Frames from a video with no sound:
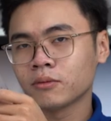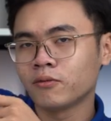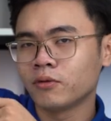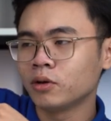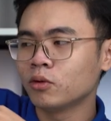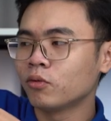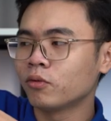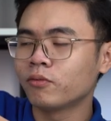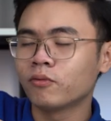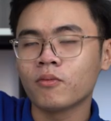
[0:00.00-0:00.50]

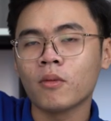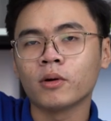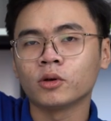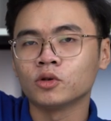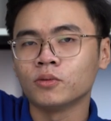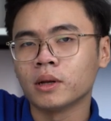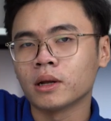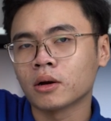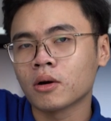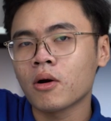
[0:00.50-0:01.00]
ví dụ bỏ
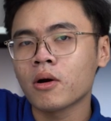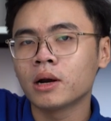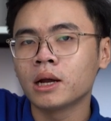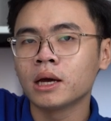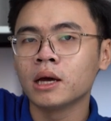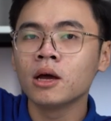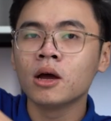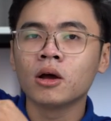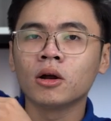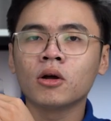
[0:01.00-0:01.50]
chủ mình co
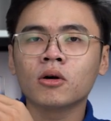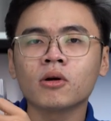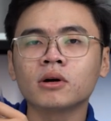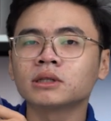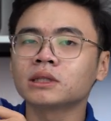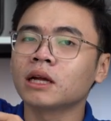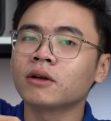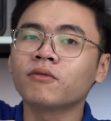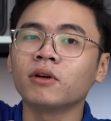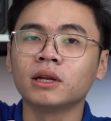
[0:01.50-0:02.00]
đây nó có
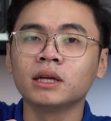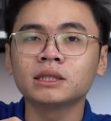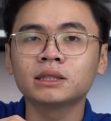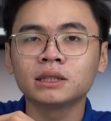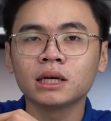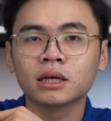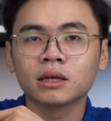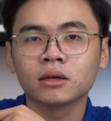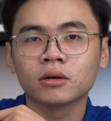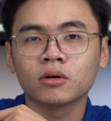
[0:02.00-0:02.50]
sẵn phần hít
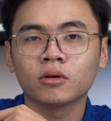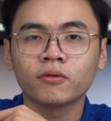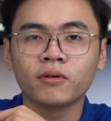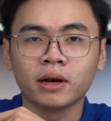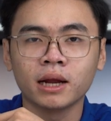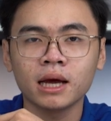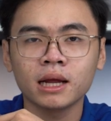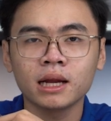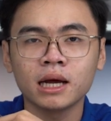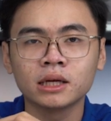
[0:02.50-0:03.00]
sinh có
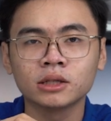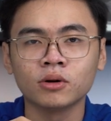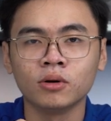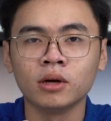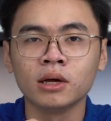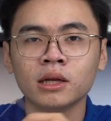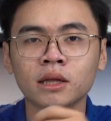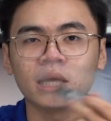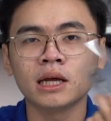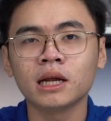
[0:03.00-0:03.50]
phần SD rồi
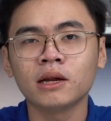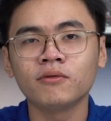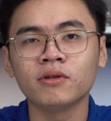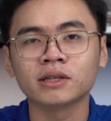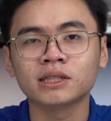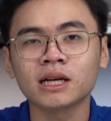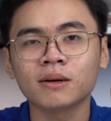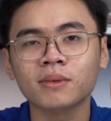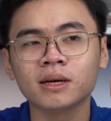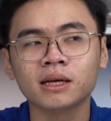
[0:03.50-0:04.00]
thế nên
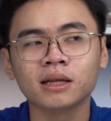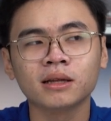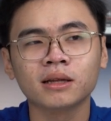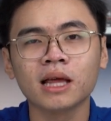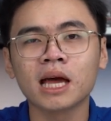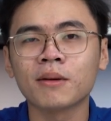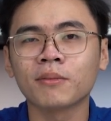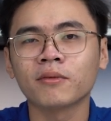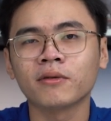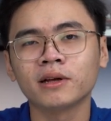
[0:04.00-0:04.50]
việc trang bị
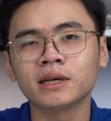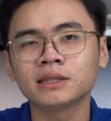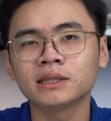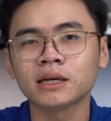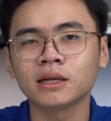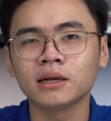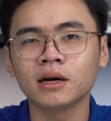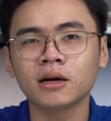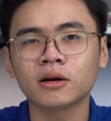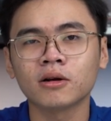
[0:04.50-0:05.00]
thêm hít
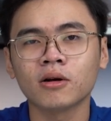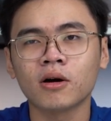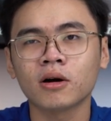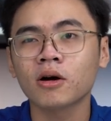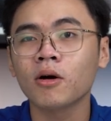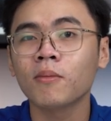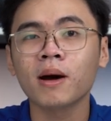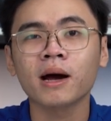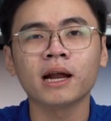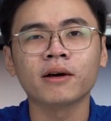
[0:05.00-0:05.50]
sinh nữa nó
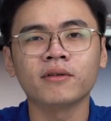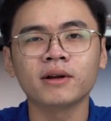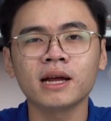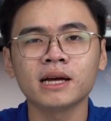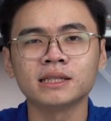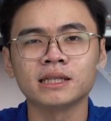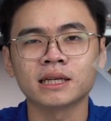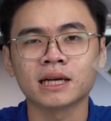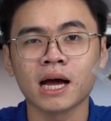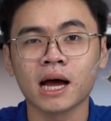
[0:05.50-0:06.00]
không mang lại vấn
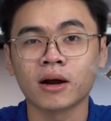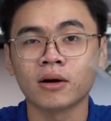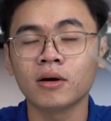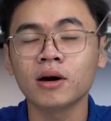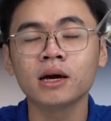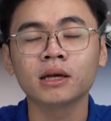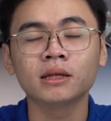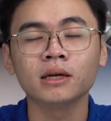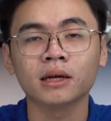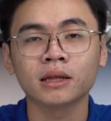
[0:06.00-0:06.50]
đề gì cả nó
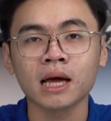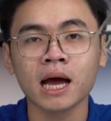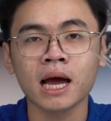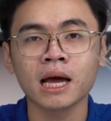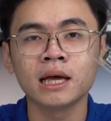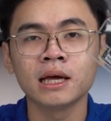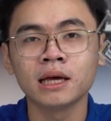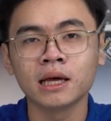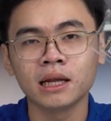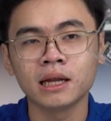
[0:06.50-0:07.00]
hơi thừa thãi
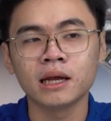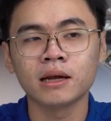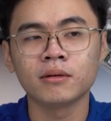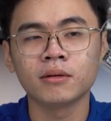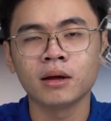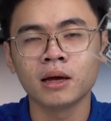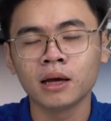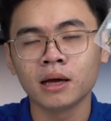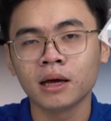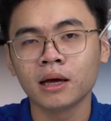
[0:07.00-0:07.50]
thế nên
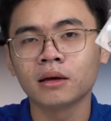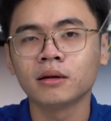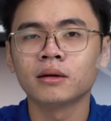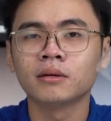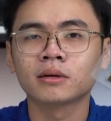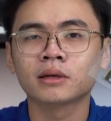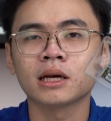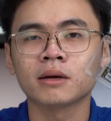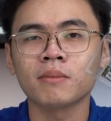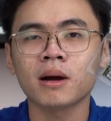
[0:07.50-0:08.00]

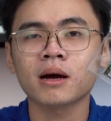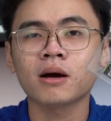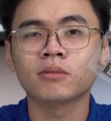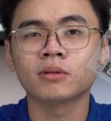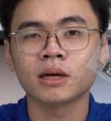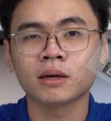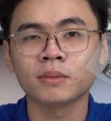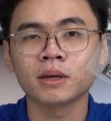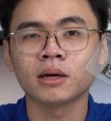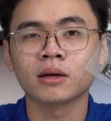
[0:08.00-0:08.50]
kính mắc không
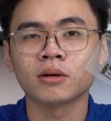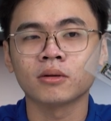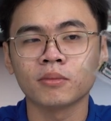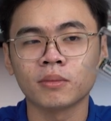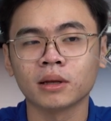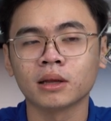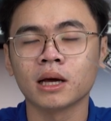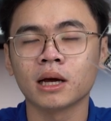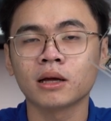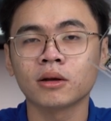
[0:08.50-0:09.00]
trang bị mà
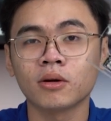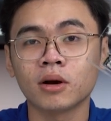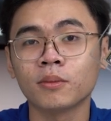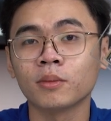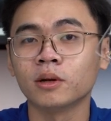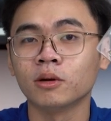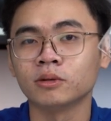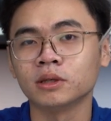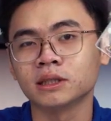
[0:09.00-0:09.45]
mình thấy đó là một điều